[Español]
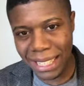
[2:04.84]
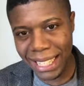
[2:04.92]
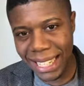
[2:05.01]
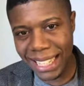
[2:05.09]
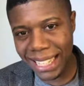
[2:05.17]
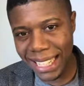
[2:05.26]

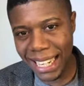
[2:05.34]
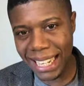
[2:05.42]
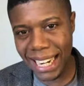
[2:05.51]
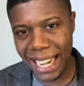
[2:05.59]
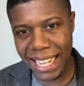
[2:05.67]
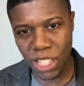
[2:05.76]
Vertir en
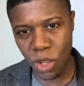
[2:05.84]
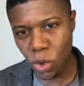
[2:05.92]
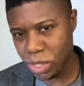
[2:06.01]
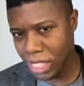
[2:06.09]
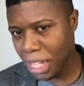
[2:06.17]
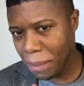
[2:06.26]
tierra es,
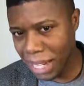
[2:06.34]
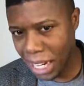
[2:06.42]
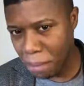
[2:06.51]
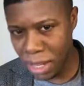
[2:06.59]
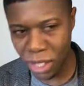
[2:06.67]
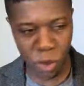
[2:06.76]
ustedes ven
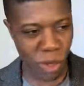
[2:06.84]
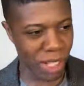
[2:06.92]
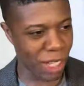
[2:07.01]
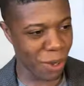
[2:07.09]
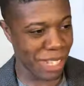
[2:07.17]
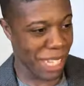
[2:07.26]
el método
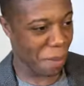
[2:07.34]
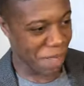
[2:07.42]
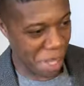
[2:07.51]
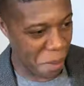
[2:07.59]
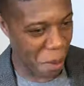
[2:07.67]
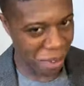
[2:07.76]

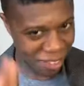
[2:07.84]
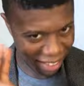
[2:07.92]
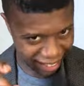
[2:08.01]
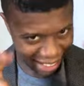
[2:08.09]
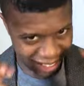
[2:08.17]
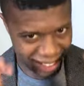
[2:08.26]

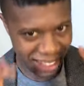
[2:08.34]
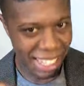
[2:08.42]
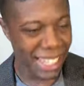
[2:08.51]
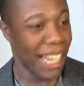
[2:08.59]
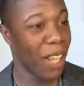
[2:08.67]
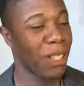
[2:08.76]
anticonceptivo
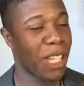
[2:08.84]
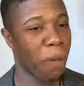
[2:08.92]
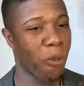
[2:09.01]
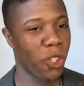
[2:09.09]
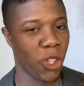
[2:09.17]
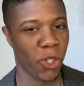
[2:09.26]
que
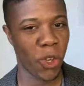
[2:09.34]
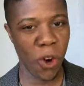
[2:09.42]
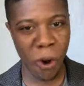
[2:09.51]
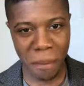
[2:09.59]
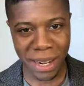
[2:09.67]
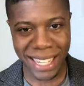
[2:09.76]
usan muchos
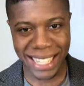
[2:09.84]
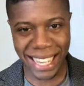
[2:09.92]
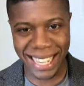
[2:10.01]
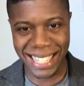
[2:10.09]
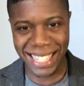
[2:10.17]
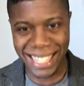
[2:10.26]
hombres,
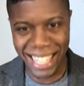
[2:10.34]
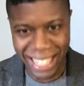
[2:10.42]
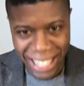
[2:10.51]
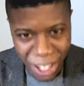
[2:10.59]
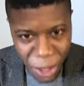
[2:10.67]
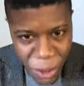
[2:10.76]
que es
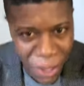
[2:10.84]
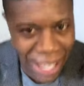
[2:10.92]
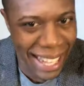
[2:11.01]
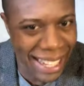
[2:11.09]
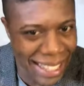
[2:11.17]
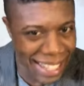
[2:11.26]
sacarlo
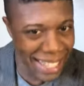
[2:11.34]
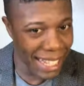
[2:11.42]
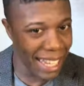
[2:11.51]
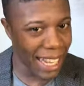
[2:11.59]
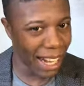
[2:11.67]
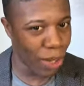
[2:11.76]
antes
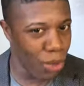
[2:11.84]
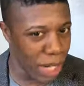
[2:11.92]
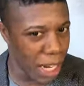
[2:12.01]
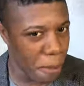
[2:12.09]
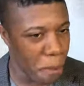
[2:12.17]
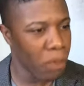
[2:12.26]
de
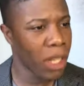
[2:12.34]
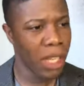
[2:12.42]
eyacular.